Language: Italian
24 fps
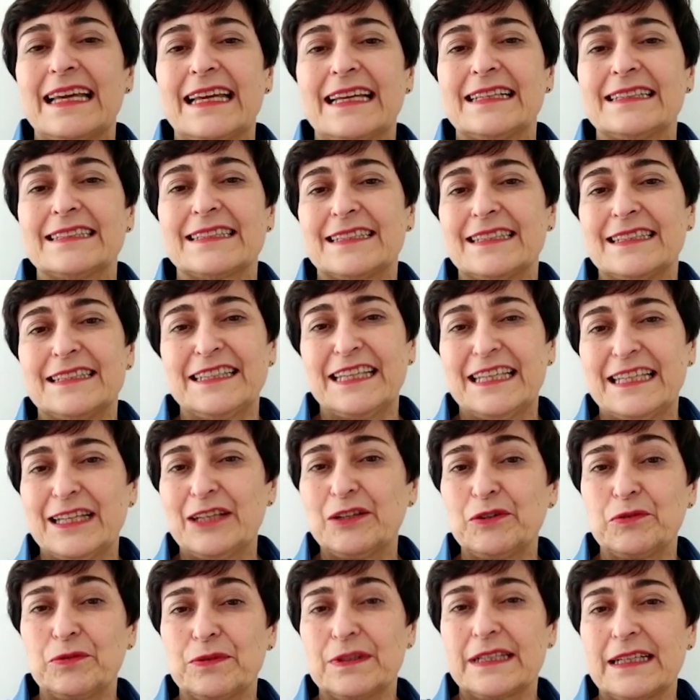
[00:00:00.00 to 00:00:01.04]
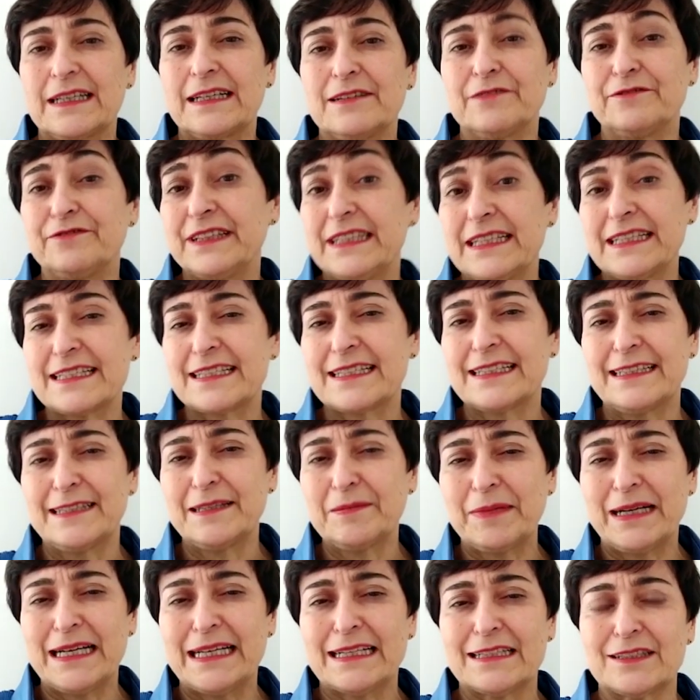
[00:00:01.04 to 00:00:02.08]
che si tiene in un fine
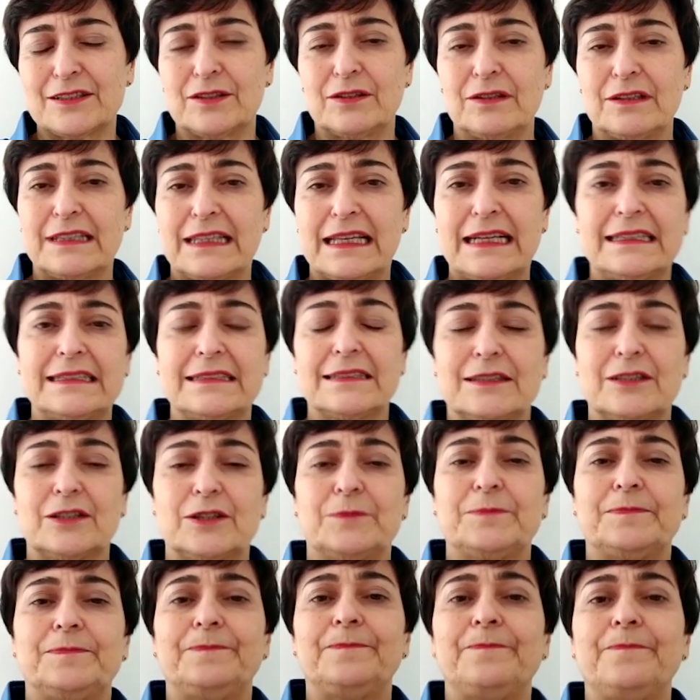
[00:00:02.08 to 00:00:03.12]
settimana soltanto.